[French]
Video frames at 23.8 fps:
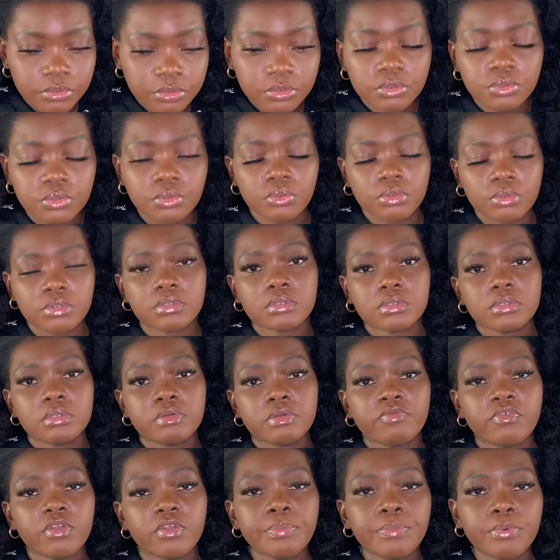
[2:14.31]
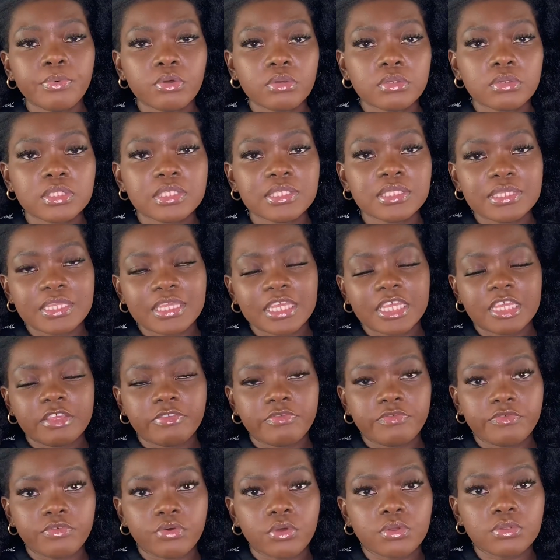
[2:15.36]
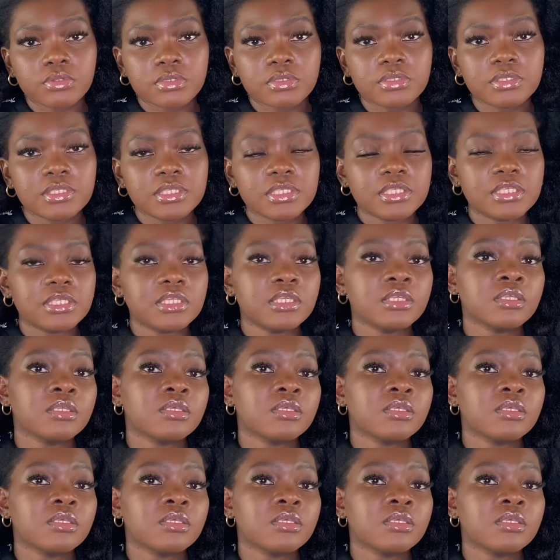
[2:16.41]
donc votre porosité est forte si